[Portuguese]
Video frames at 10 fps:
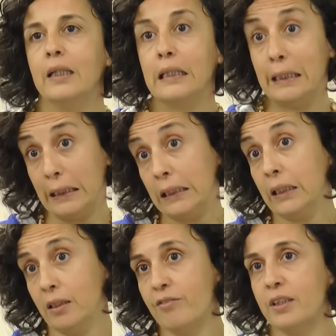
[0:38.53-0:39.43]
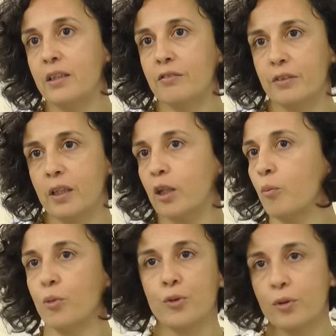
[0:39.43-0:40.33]
que, que deveria vir
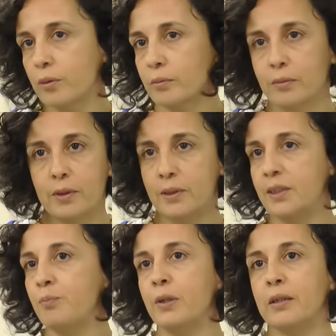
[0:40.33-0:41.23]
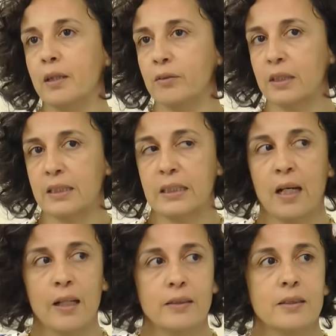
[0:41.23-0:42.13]
acabou se perdendo nas
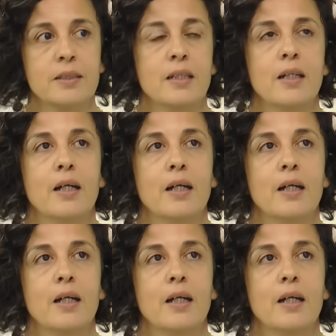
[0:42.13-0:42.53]
datas,